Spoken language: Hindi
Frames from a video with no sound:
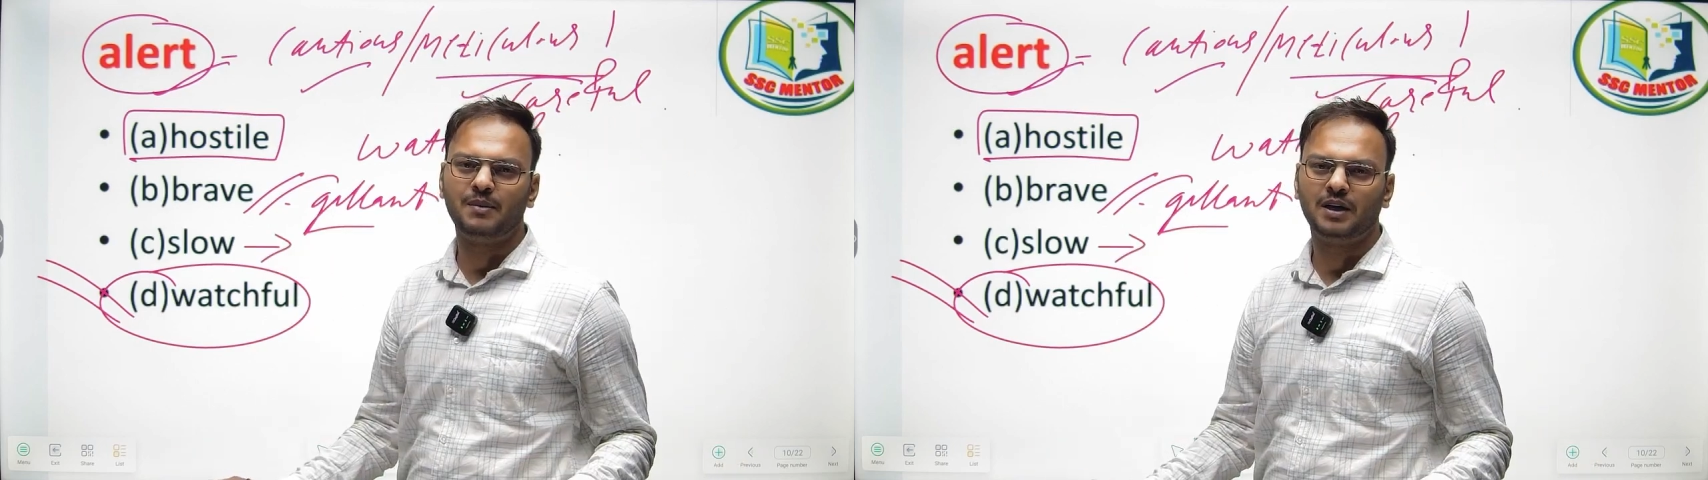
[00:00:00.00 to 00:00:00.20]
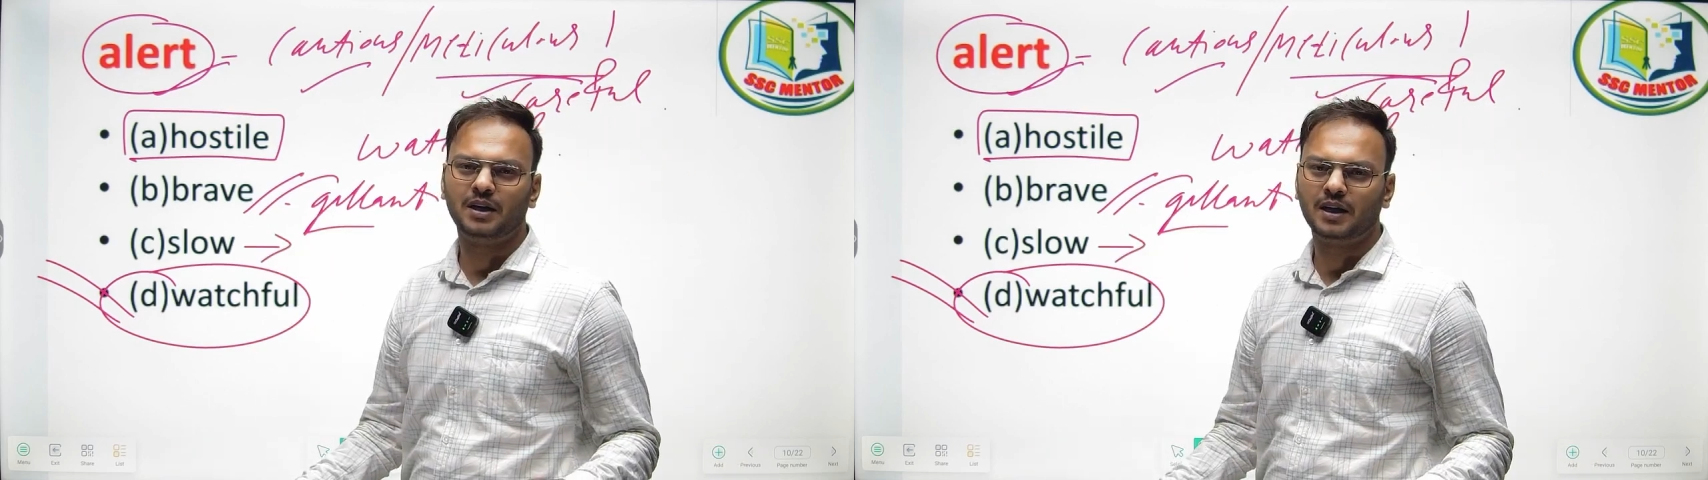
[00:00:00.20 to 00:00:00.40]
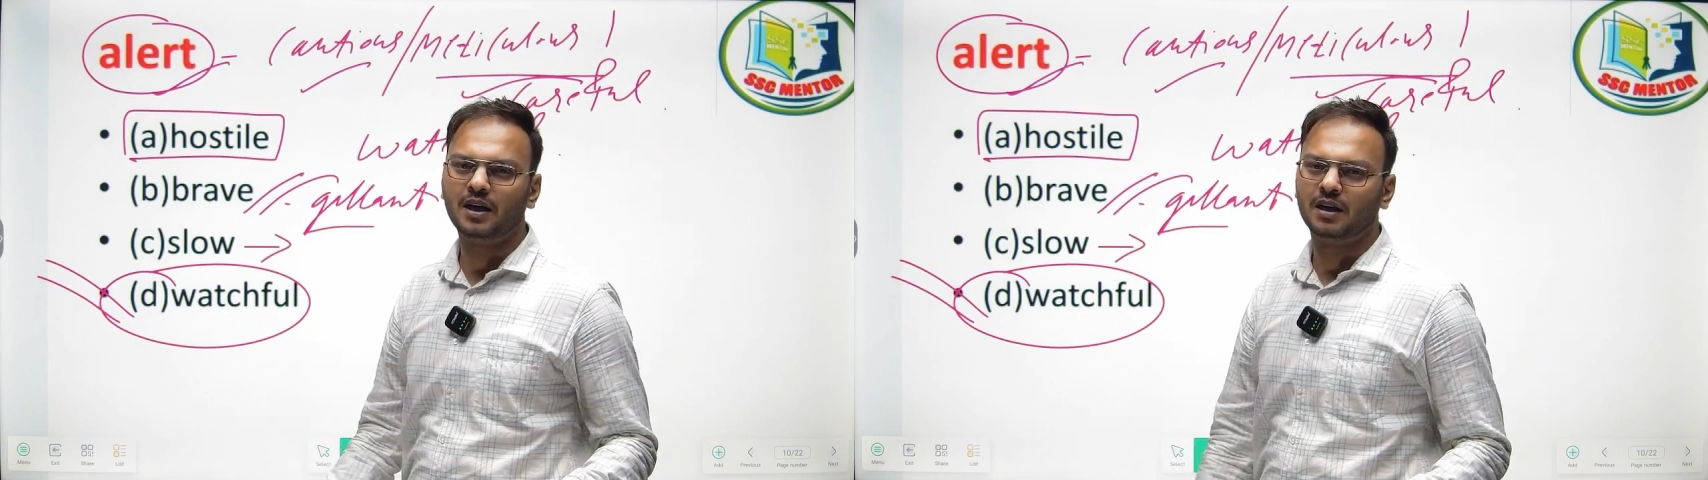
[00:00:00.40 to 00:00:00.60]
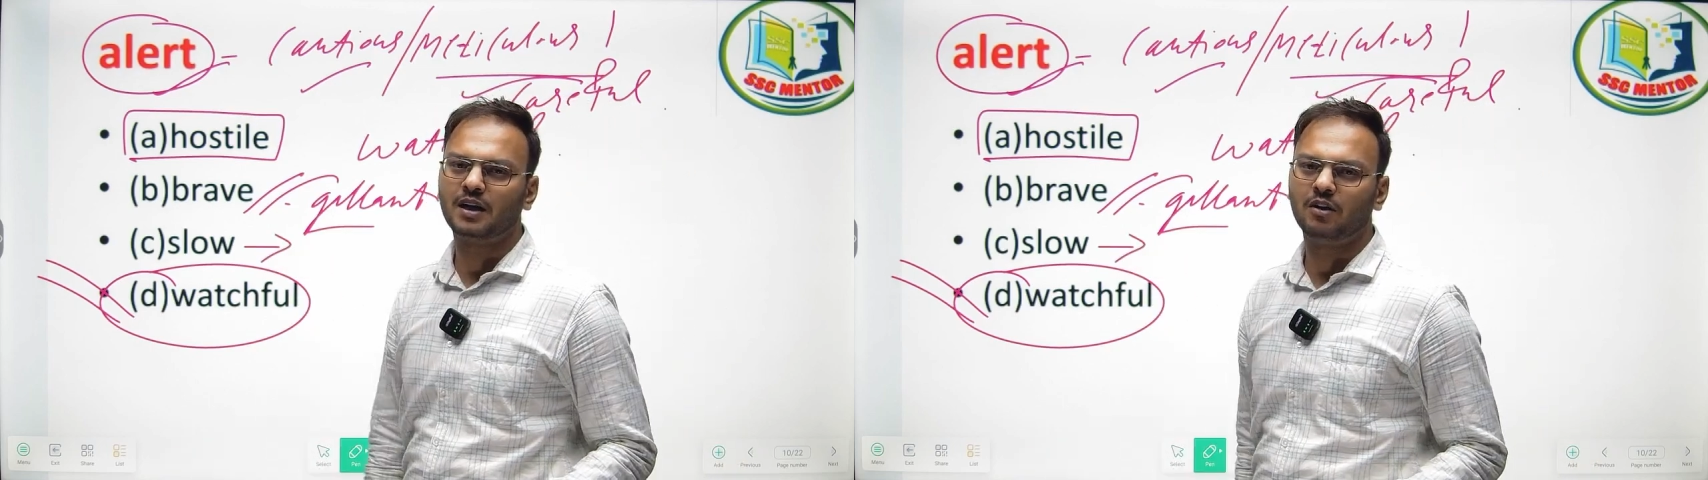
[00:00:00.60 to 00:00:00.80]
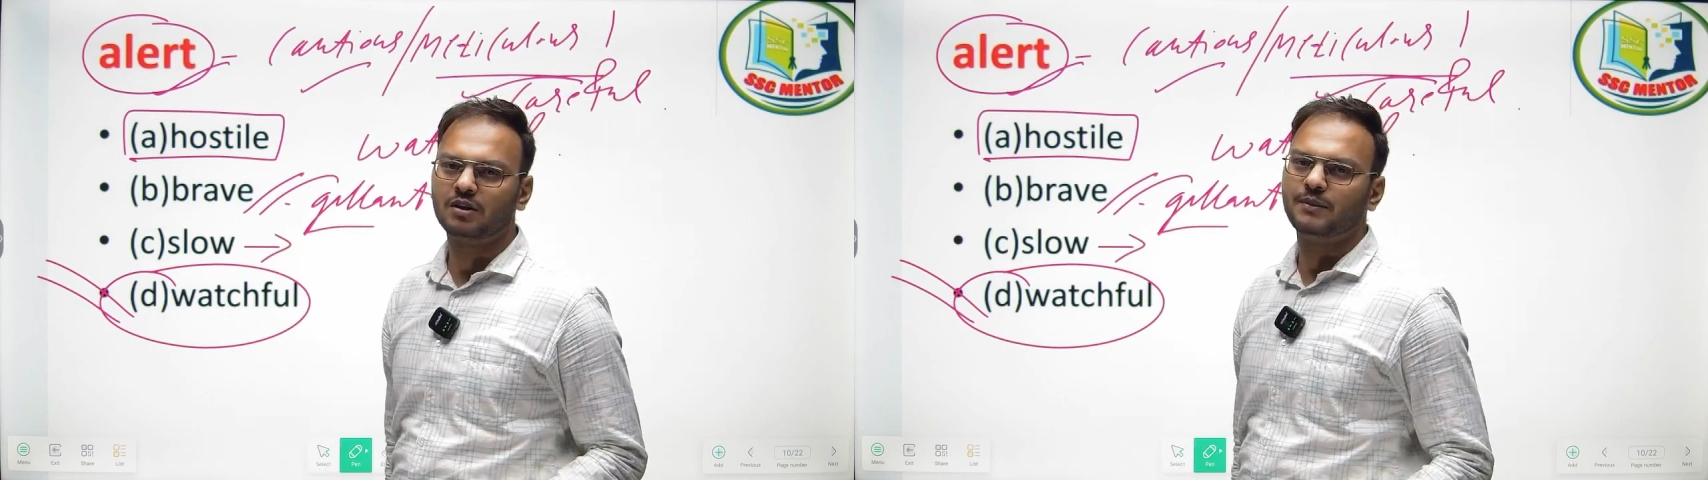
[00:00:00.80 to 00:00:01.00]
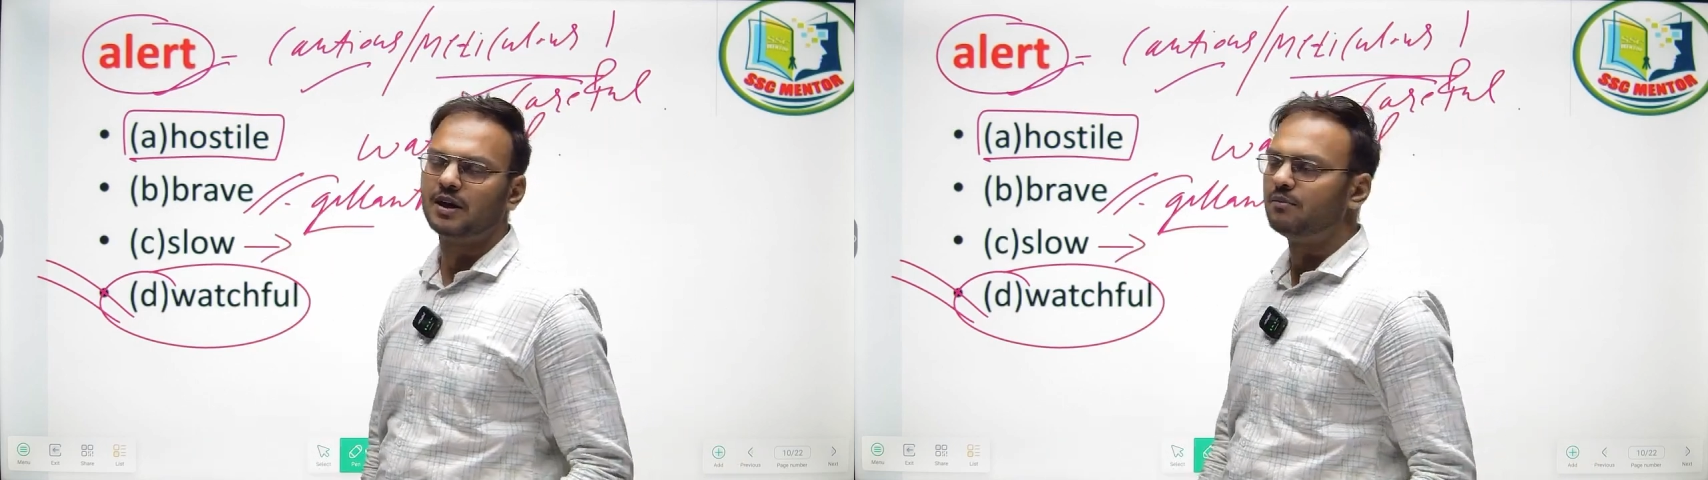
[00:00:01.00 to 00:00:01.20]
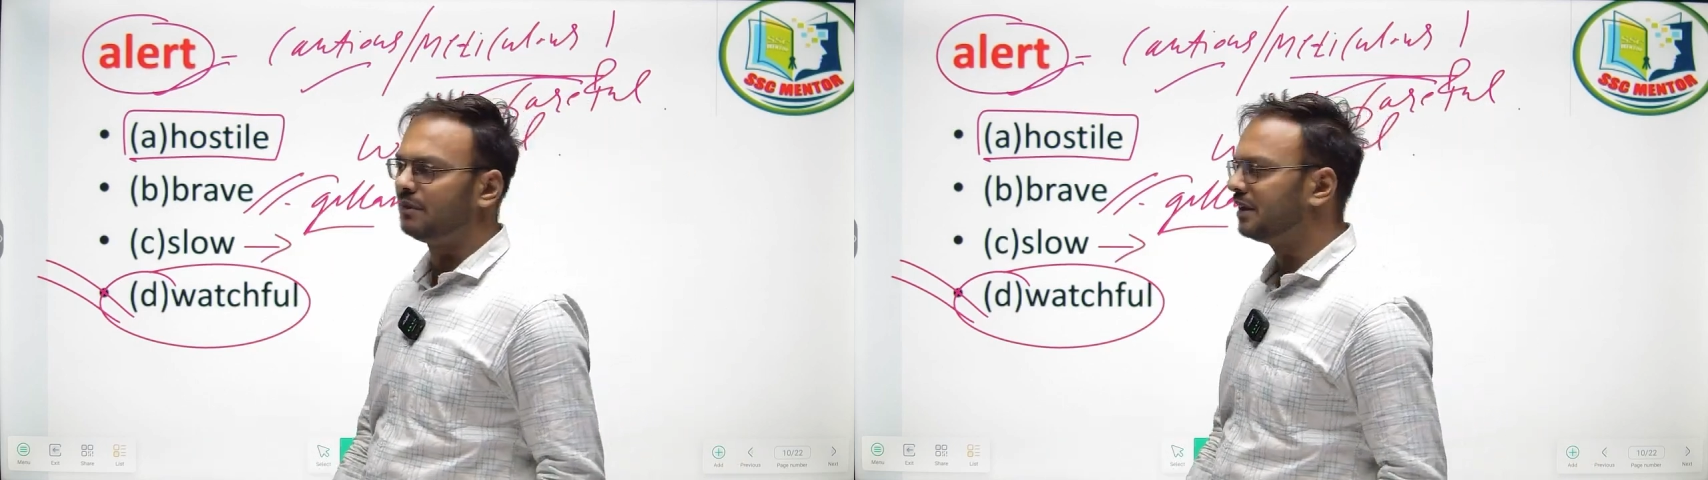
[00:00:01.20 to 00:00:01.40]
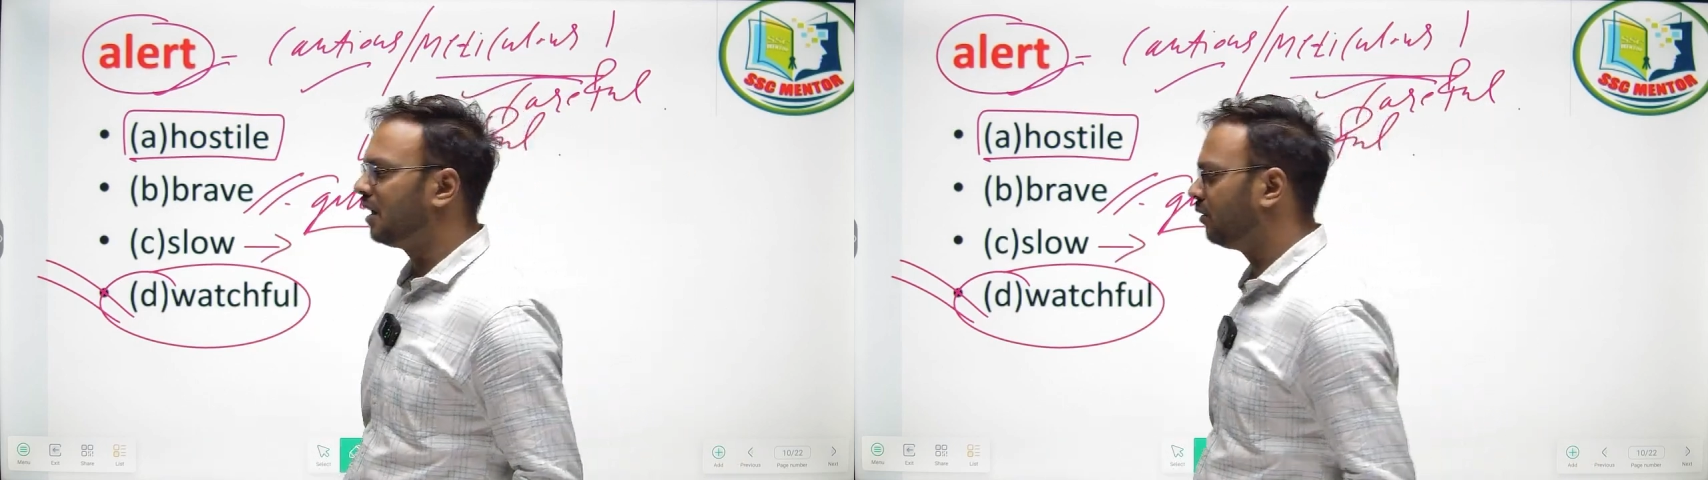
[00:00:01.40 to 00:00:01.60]
बेटा ठीक है ना क्या होता है बेटा
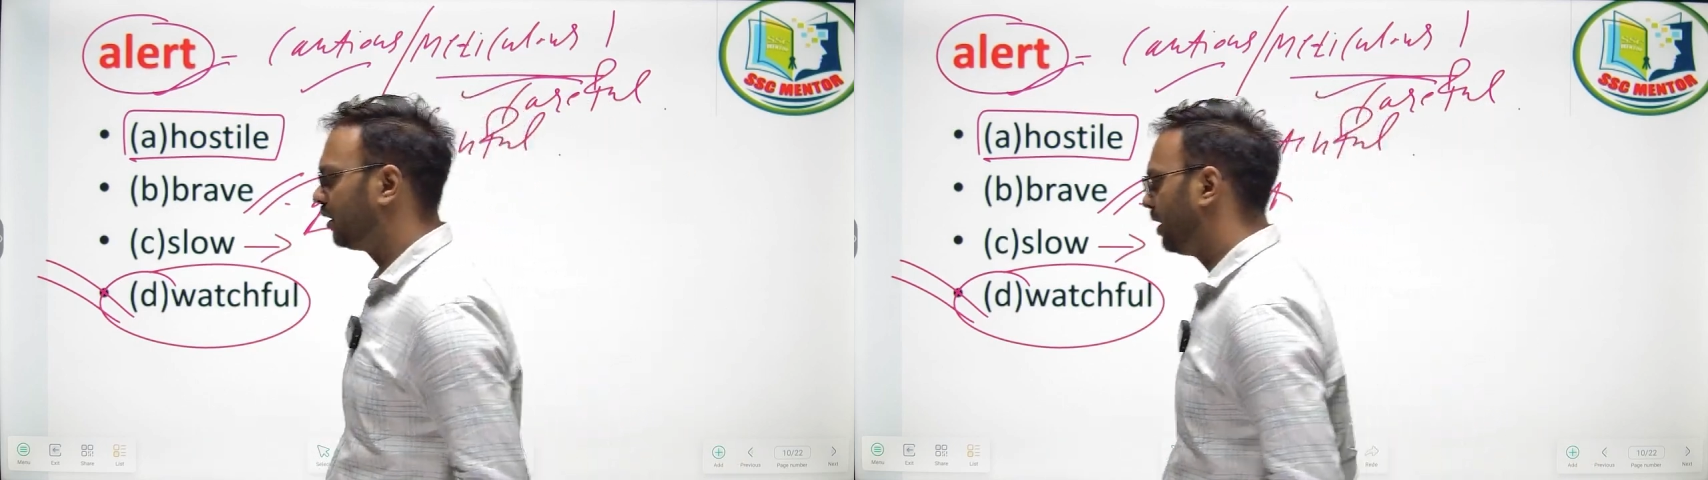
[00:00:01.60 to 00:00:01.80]
मंदा होता